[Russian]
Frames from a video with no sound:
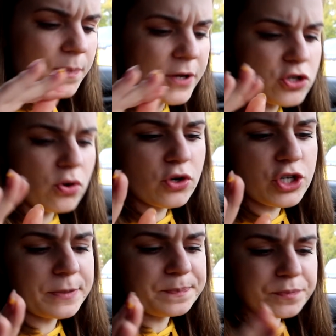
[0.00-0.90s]

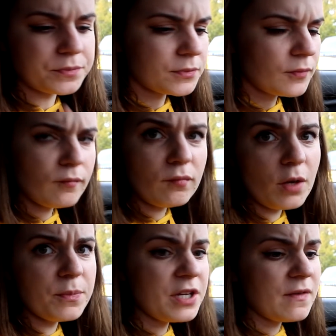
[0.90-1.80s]
подсохший.
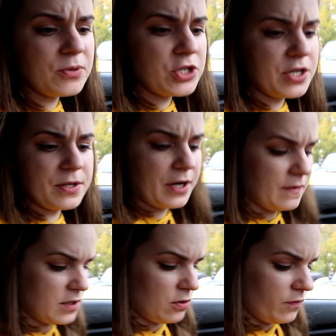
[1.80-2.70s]
Мне вообще не
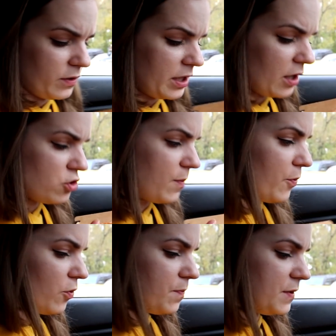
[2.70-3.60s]
нравится такой вариант. Я хочу
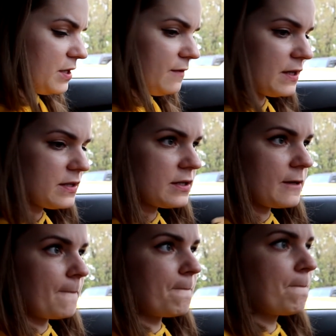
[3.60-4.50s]
попробовать по-деревенски.